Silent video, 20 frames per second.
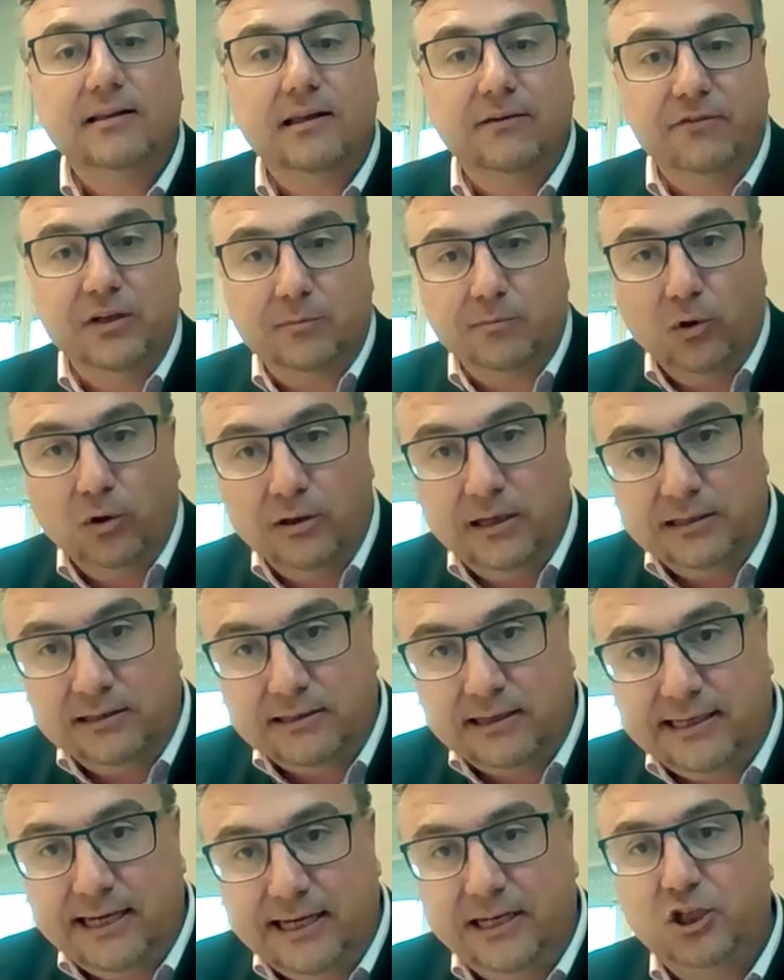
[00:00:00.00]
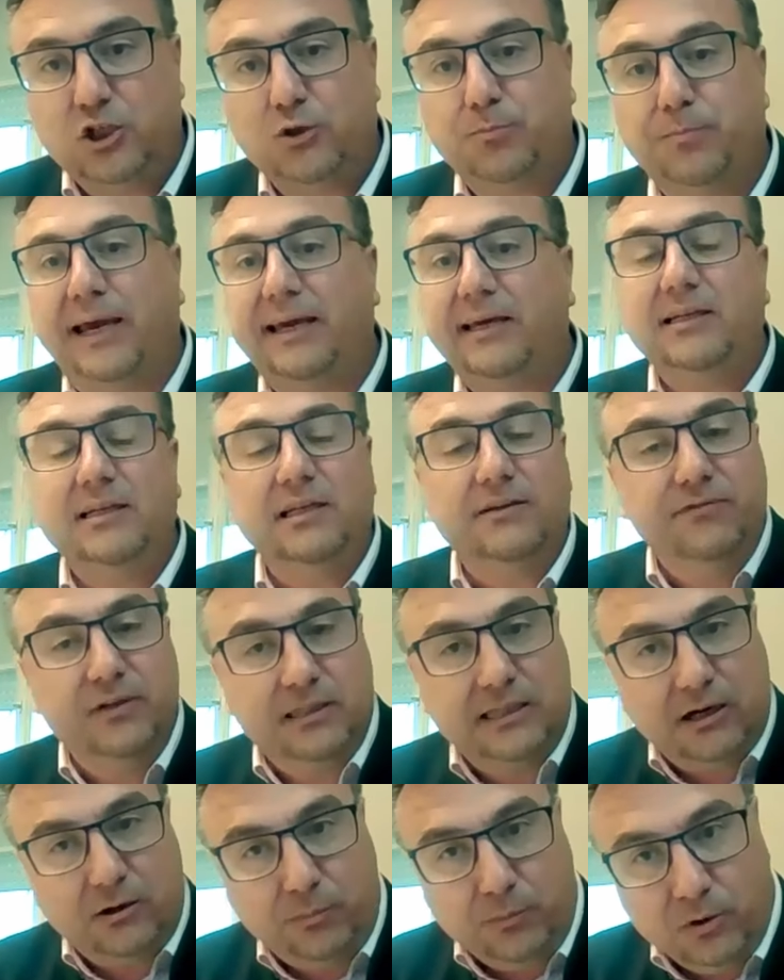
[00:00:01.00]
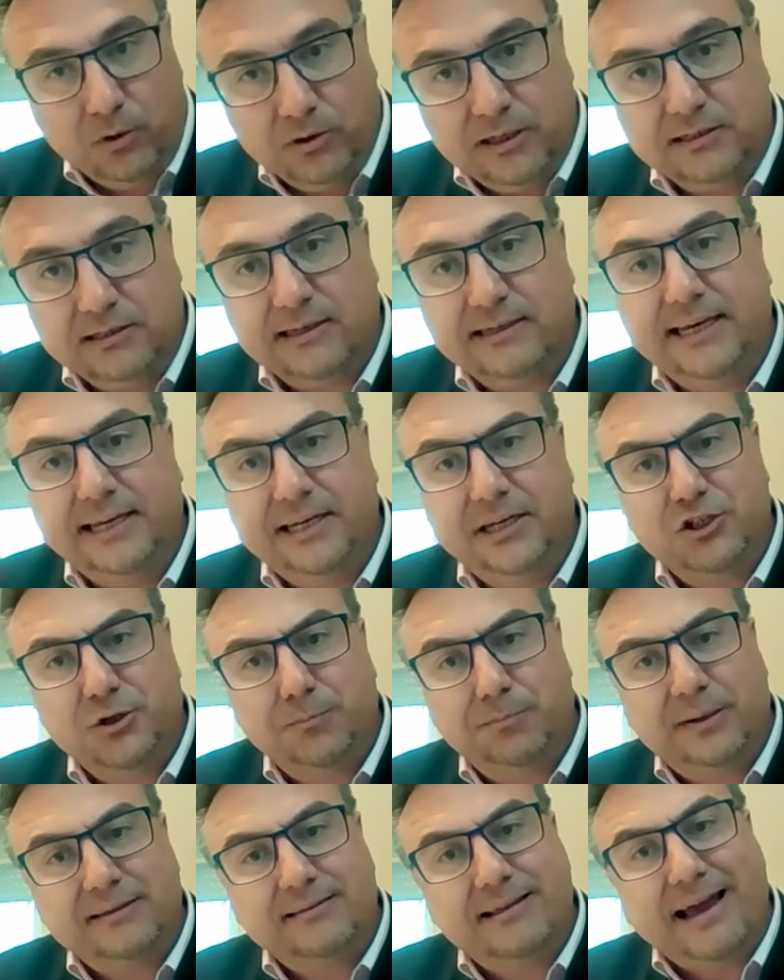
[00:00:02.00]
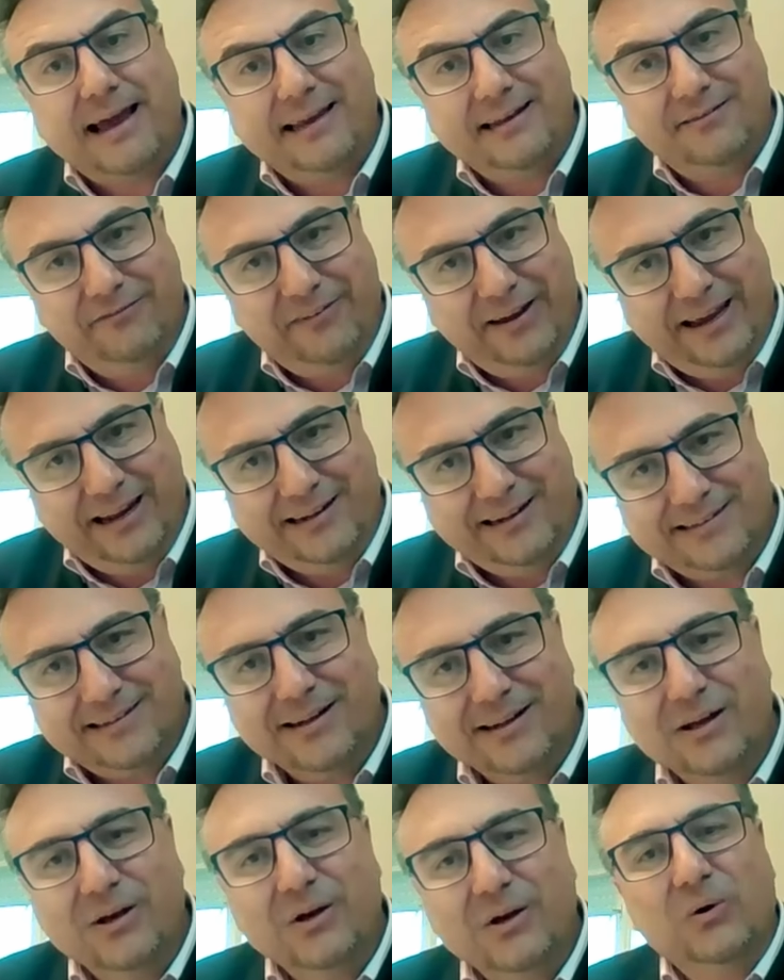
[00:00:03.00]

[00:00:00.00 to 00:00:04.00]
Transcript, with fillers: Der wird morgen Italienisch sprechen, der wird auch morgen italienische Parteien wählen.